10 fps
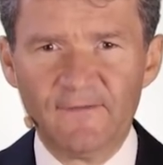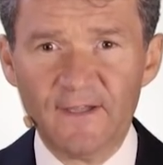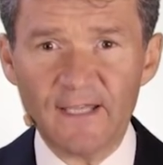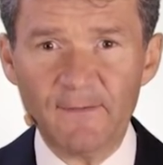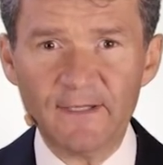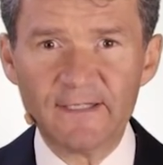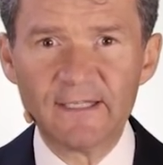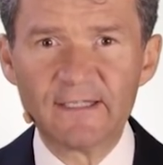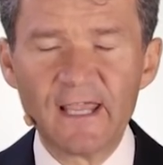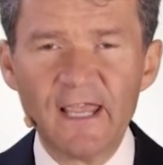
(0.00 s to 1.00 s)
Deshalb
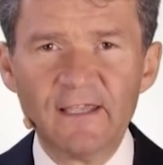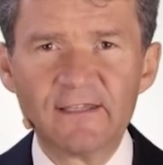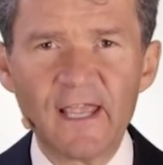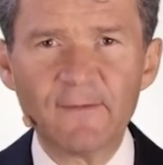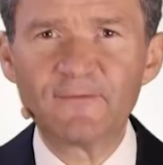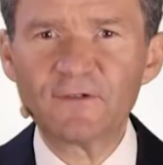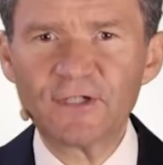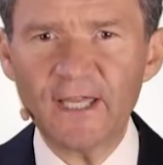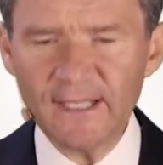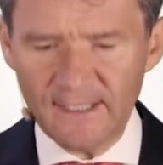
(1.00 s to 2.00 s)
ist es
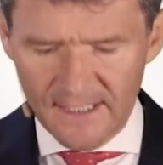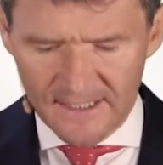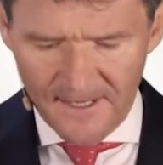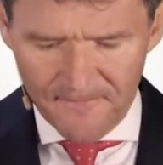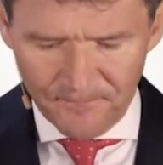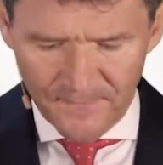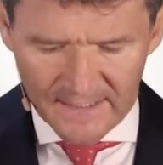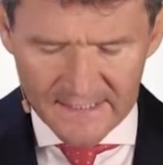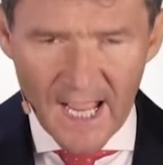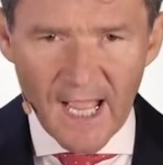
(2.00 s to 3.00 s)
selbstverständlich,
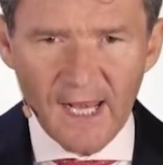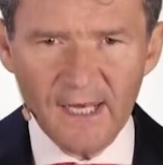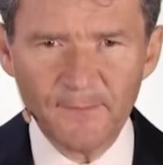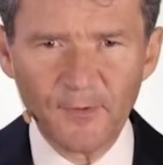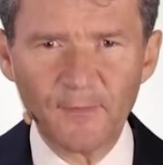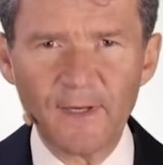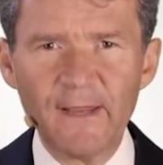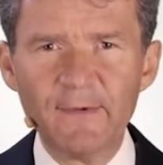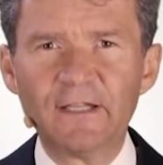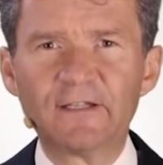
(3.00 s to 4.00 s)
dass alle
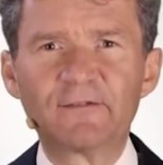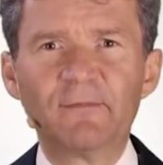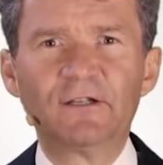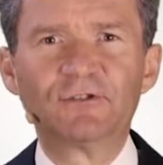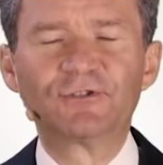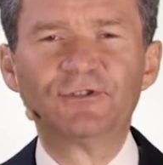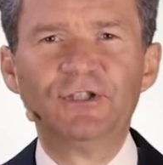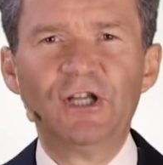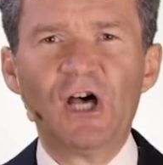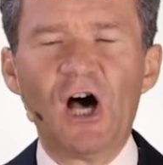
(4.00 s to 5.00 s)
Probleme des
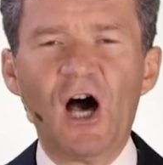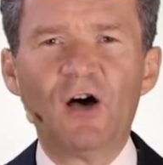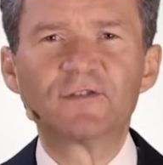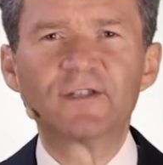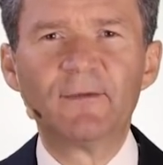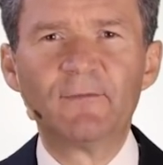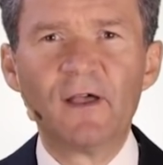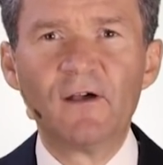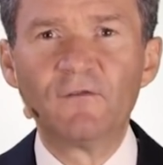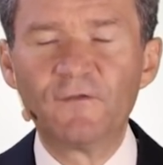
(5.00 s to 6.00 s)
Menschen aus
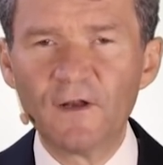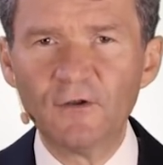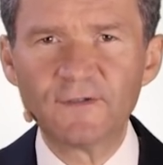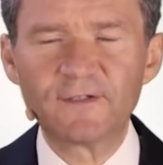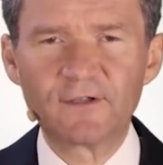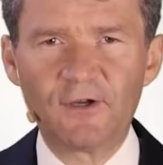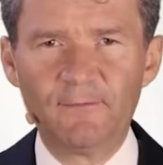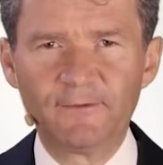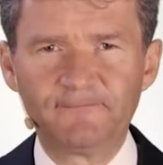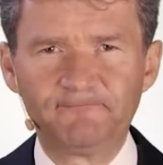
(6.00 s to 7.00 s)
dem Verlust
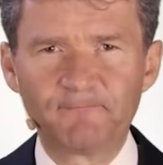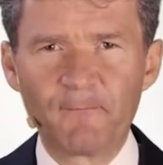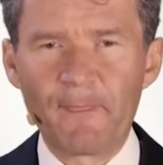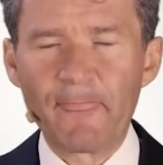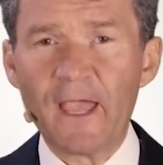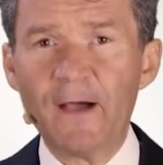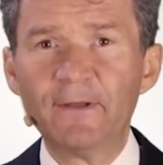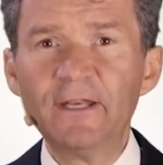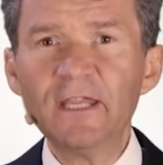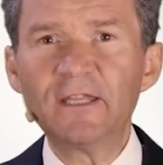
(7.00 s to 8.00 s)
kommen
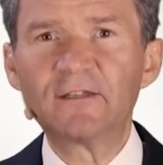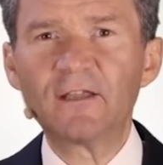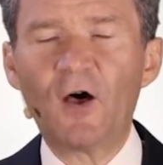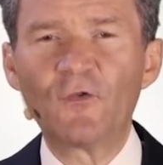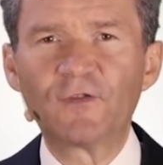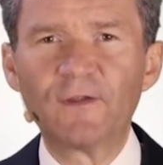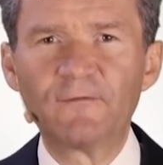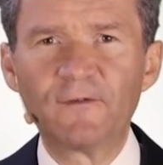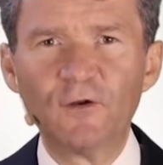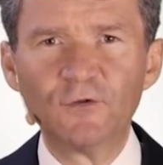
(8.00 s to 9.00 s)
aber nicht aus
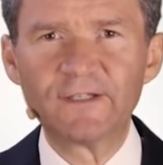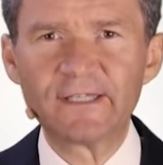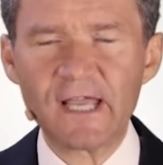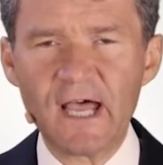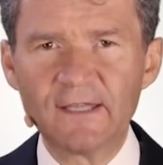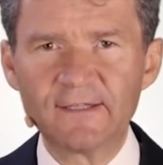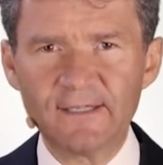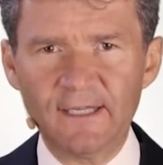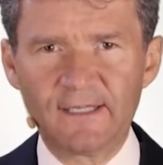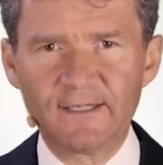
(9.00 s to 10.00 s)
dem Verlust an
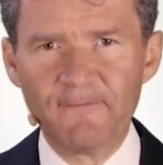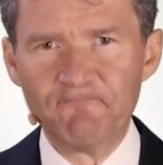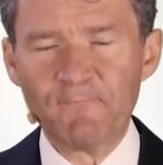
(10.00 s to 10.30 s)
sich,